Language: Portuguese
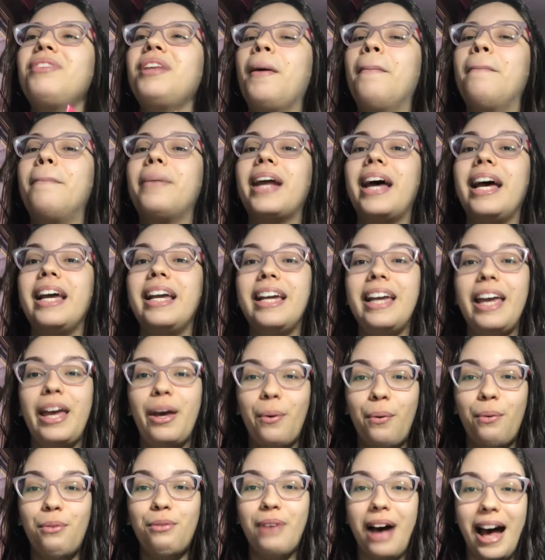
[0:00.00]
para
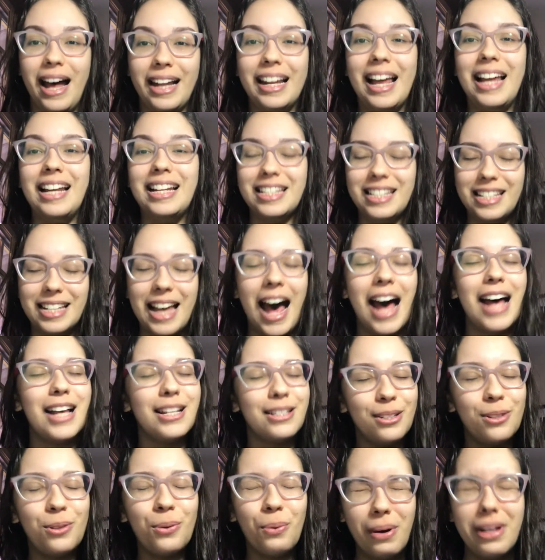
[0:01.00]
eu analisar a
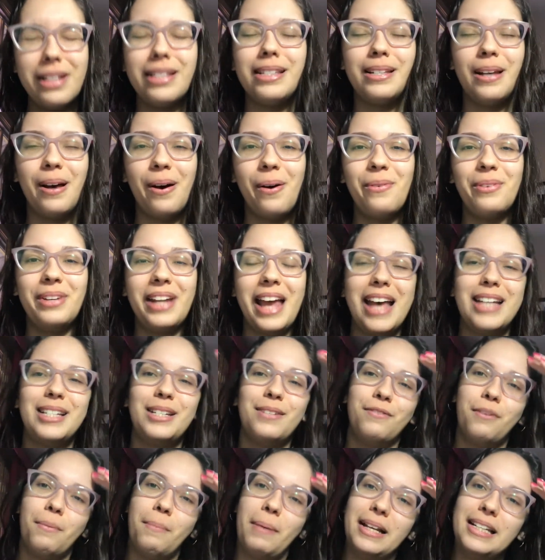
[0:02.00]
situação, né? Se eu
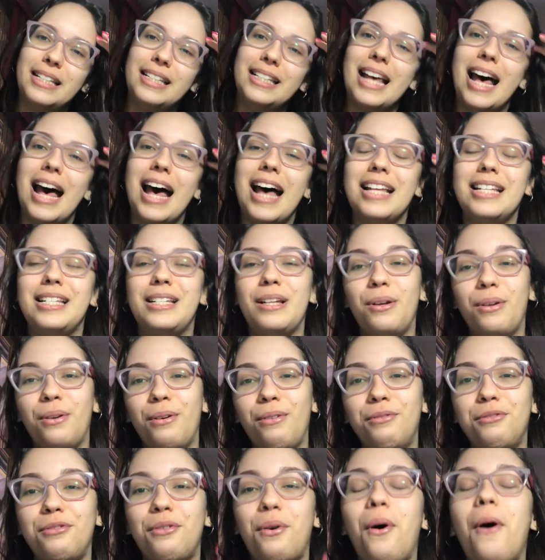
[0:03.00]
vou passar, se eu
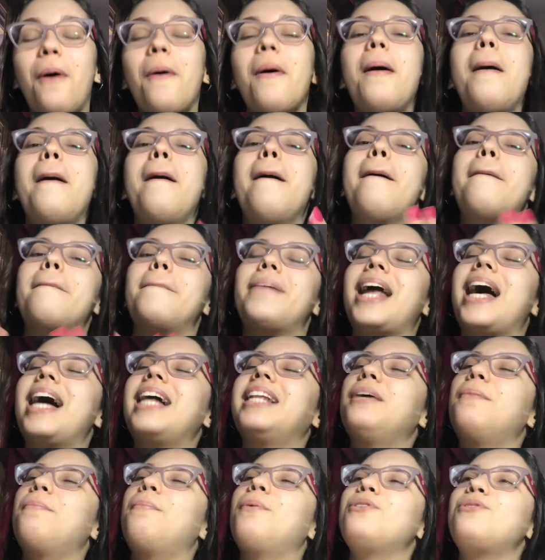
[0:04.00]
não vou, para
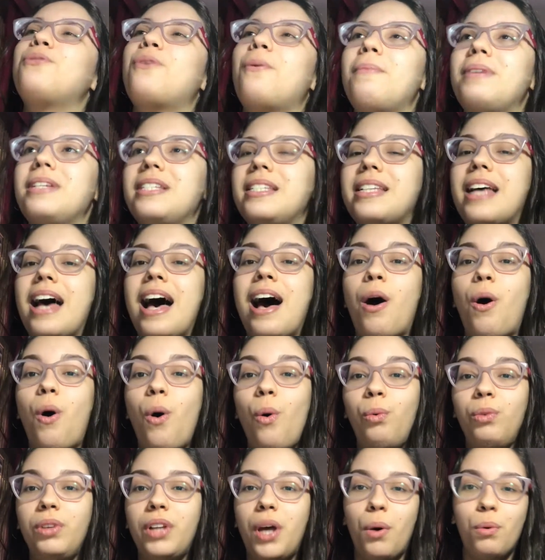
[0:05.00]
depois começar
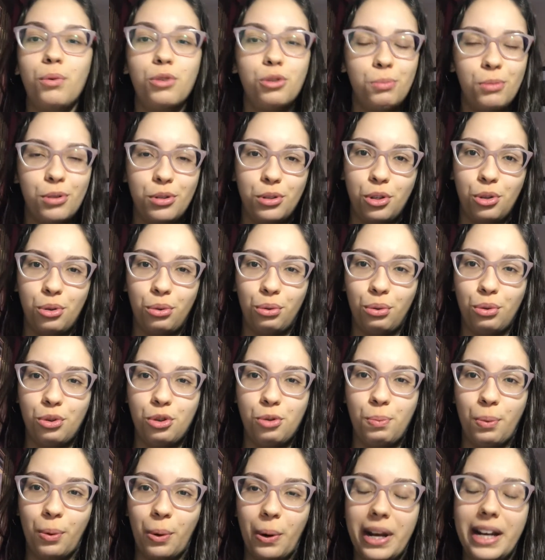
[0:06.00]
ou não os meus estudos
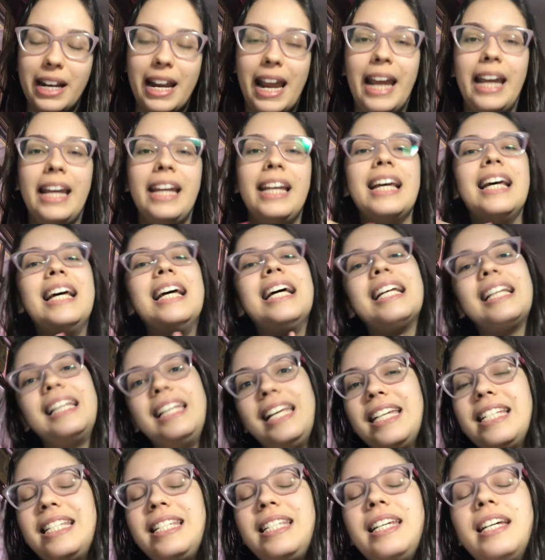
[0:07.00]
para o Enem
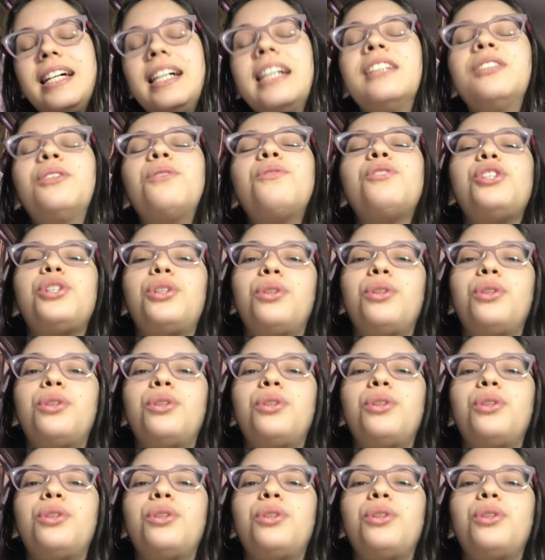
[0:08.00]
desse ano de